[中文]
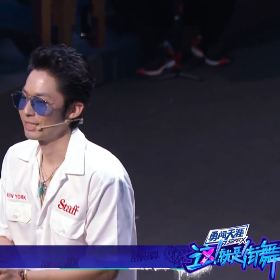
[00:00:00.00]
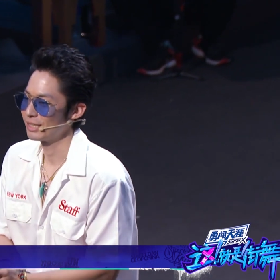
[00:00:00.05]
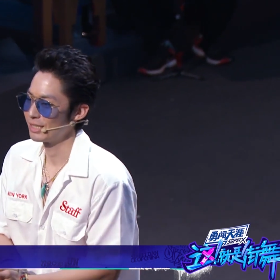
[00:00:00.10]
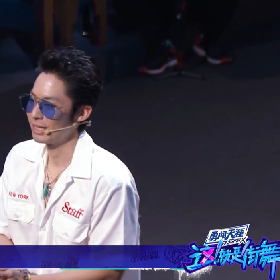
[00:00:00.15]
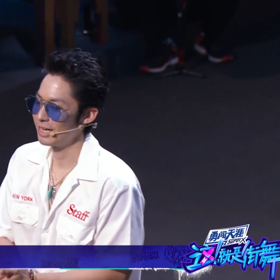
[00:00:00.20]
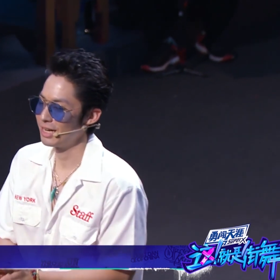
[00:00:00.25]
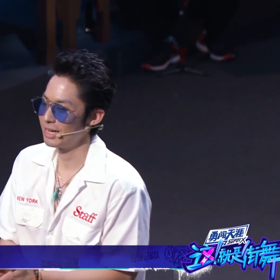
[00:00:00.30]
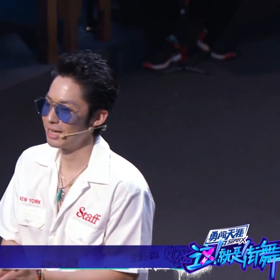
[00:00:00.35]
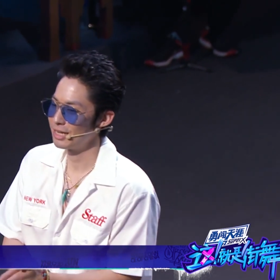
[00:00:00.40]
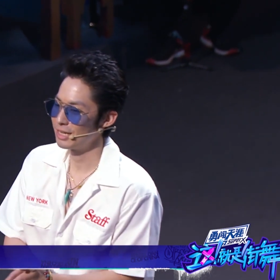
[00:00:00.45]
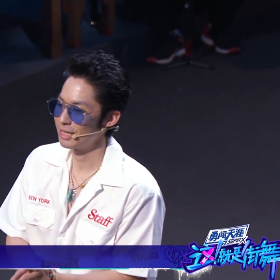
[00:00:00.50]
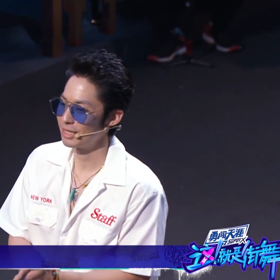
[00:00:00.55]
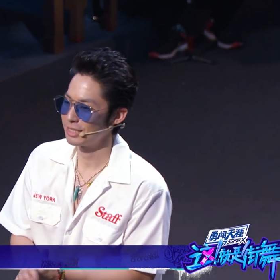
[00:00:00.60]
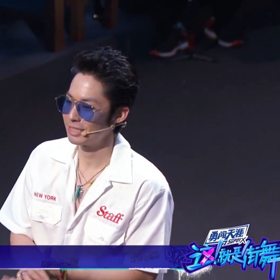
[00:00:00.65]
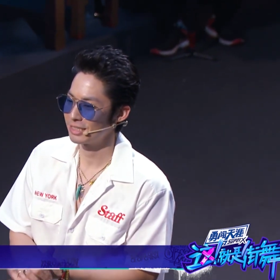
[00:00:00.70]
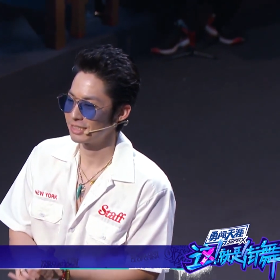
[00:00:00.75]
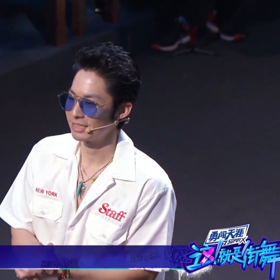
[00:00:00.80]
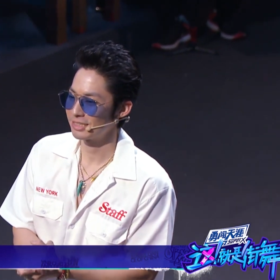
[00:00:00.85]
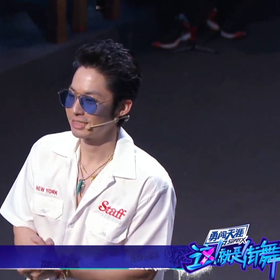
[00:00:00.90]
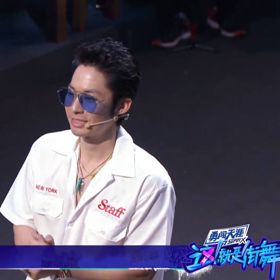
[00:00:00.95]
呃，
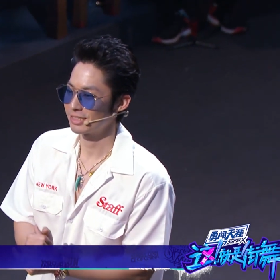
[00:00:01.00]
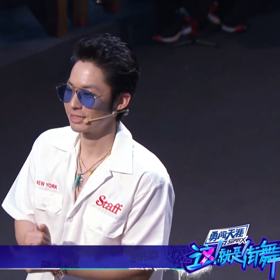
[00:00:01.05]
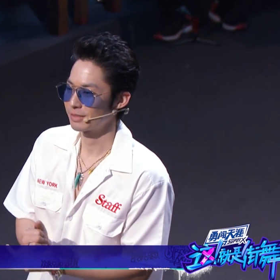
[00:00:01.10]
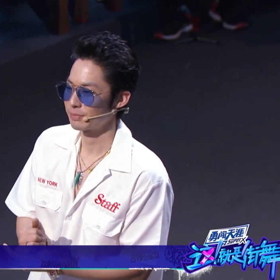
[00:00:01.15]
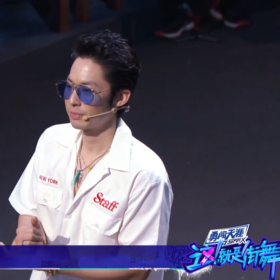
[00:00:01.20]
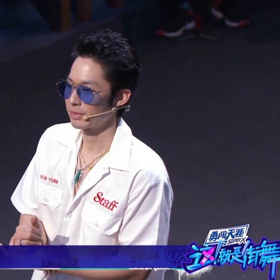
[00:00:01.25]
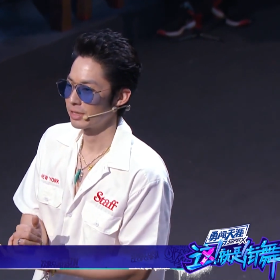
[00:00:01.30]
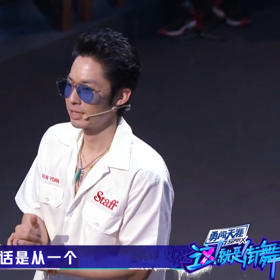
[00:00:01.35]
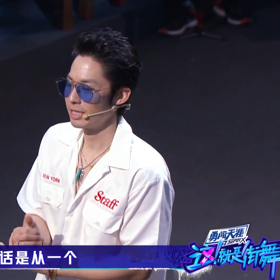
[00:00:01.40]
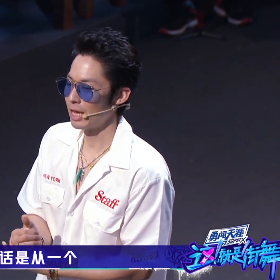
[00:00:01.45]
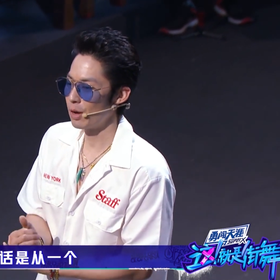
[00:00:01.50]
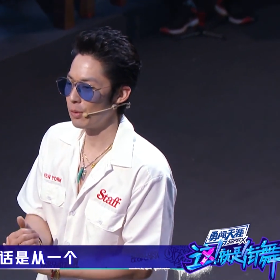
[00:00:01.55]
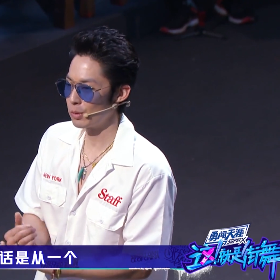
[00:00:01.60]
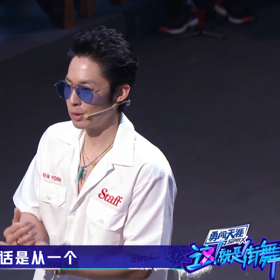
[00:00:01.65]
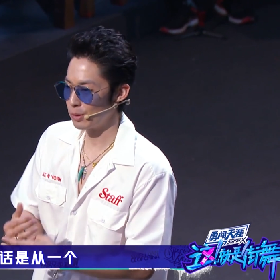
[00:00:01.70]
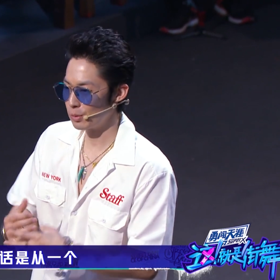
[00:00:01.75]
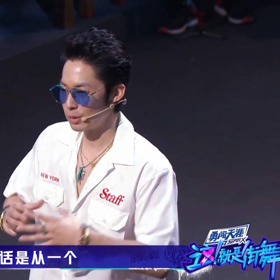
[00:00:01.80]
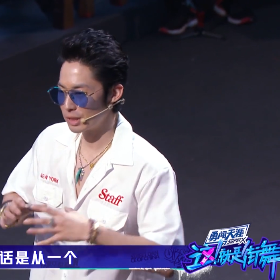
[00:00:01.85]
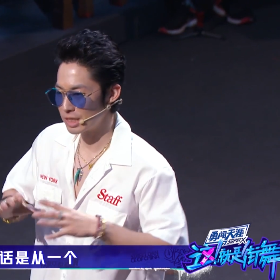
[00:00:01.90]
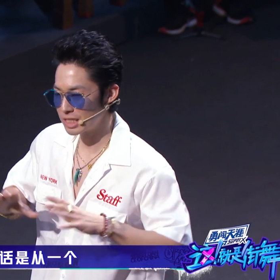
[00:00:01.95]
但我
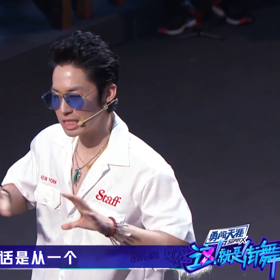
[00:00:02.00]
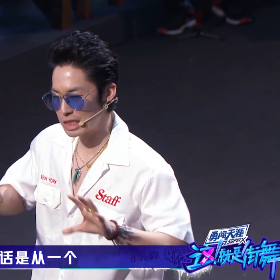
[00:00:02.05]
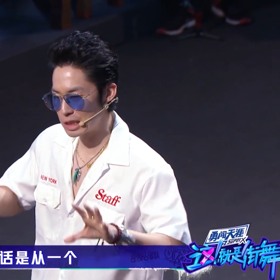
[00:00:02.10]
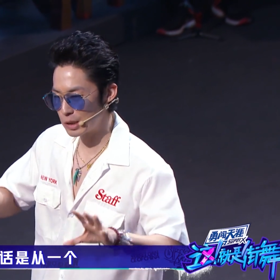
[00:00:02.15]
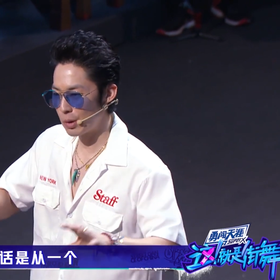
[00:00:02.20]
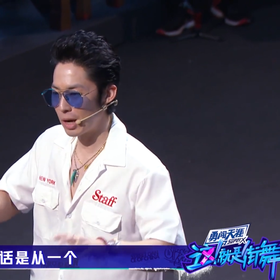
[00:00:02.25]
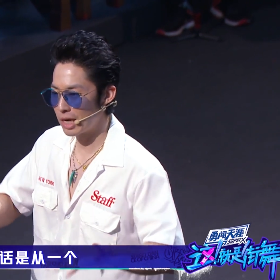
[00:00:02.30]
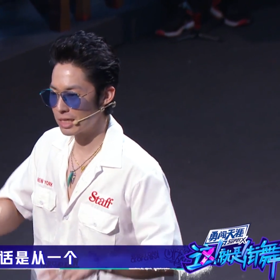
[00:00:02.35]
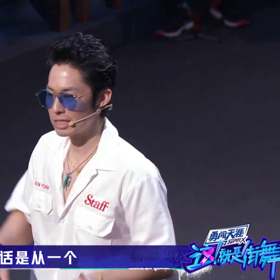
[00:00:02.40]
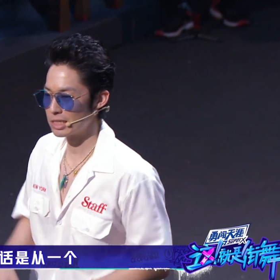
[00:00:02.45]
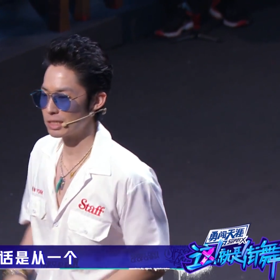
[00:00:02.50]
我的直话是